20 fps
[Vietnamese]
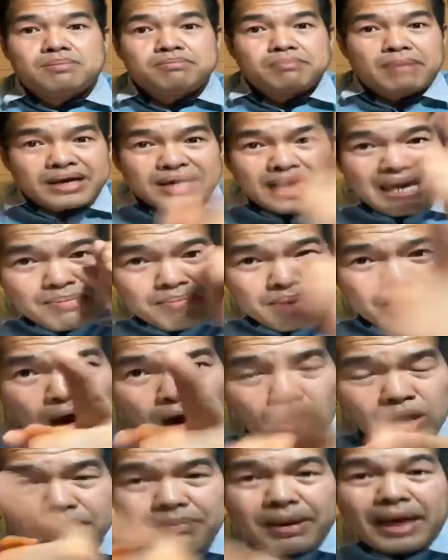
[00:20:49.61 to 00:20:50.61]
bà kia mình
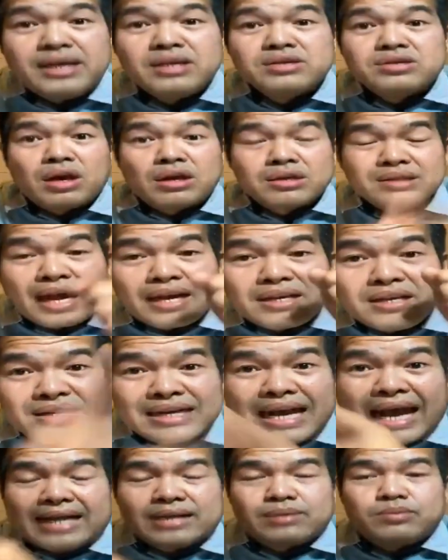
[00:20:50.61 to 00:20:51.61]
oi làm lại dương so ta dương
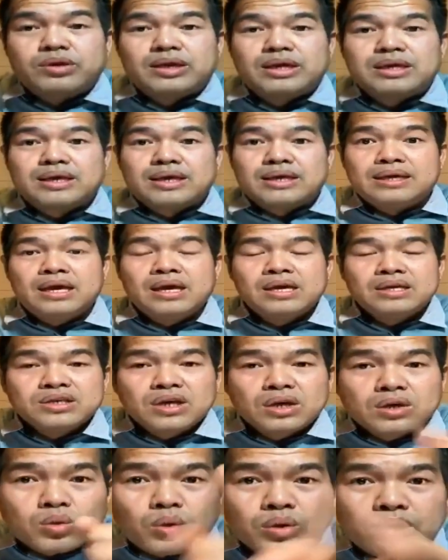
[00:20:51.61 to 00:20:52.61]
ca cho môi kia thầy
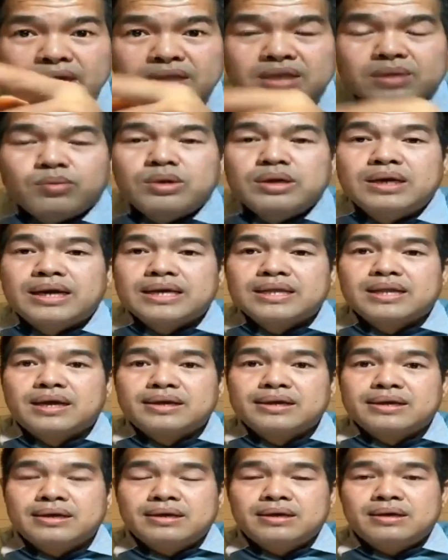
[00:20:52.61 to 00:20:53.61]
dương đu nơi cho môi kia
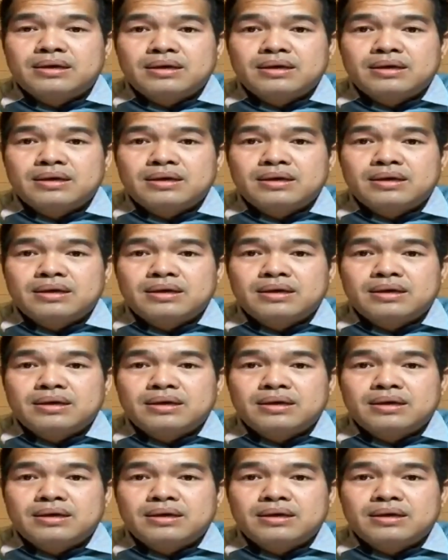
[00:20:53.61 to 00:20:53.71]
thầy